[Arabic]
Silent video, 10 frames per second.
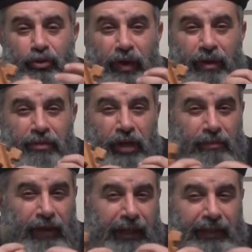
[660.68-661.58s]
شويه مش
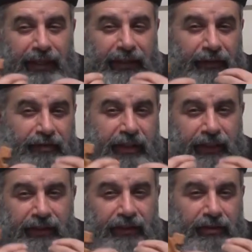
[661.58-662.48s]
هيبقى عندك نفسك
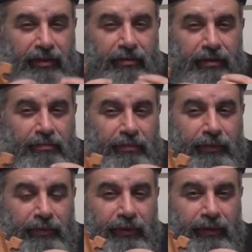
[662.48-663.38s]
كده تجرب
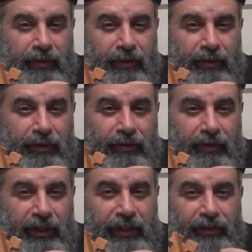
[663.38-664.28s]

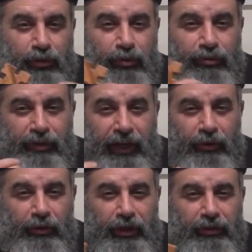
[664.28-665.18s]
ريحه
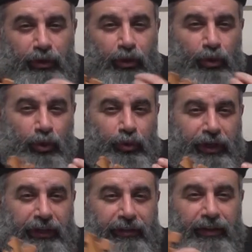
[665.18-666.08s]
التفاح وريحه الخوخ
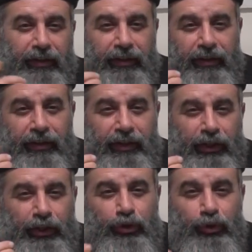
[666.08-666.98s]
وريحه
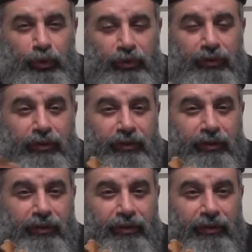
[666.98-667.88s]
التوت
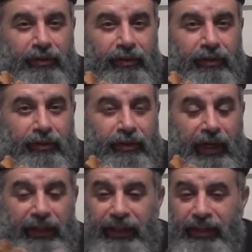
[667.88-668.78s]

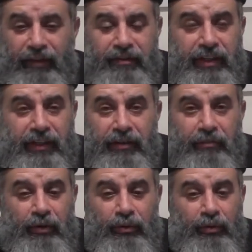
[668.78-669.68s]
هتلاقي نفسك
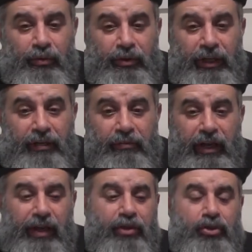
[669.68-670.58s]
ما هو يا
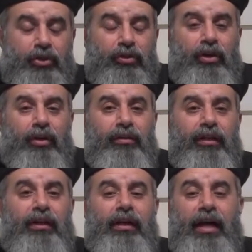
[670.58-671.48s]
جماعه الشيطان
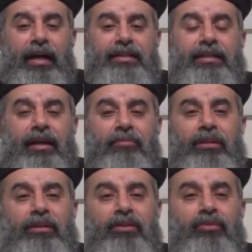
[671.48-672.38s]
أذكى
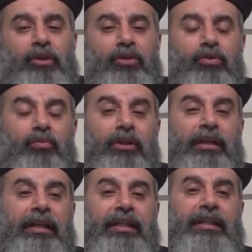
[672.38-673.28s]
مني ومنكم
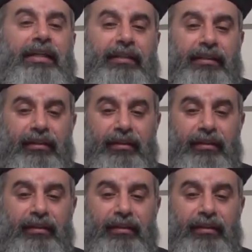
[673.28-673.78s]
جدا